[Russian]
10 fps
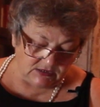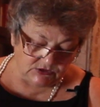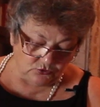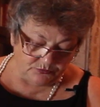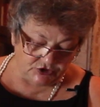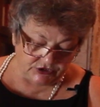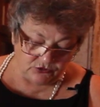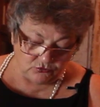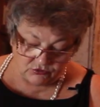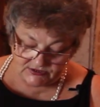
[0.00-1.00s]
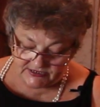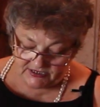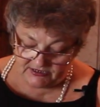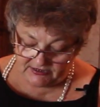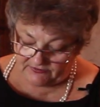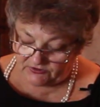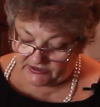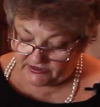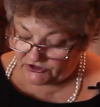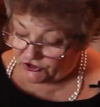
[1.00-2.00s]
зубчики остренькие. Вот
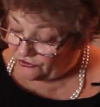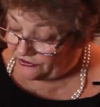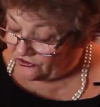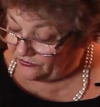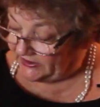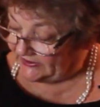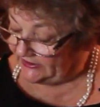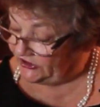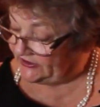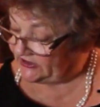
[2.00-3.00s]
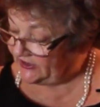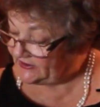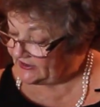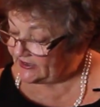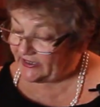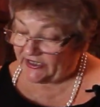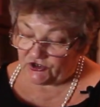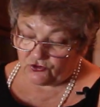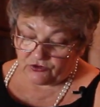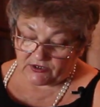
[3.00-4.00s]
такая щетка у меня есть для чистки. Если такая
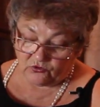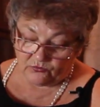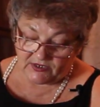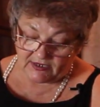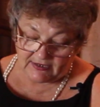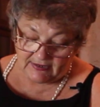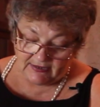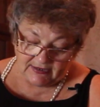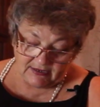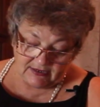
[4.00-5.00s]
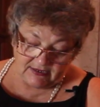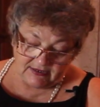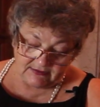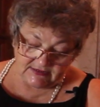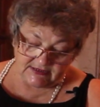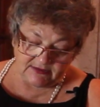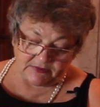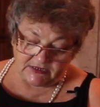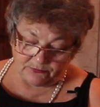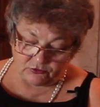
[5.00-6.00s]
щетка у меня, Здесь э, она,
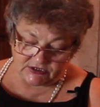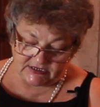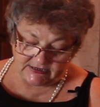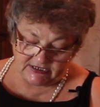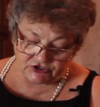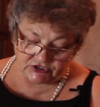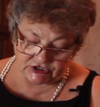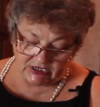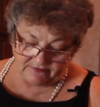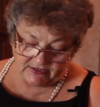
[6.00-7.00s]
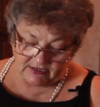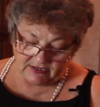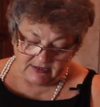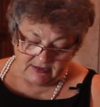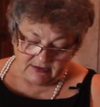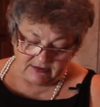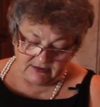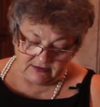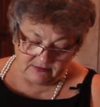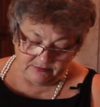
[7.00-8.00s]
она просто такая шершавая, и
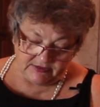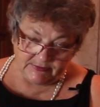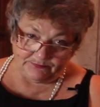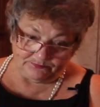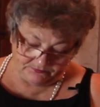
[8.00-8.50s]
как бы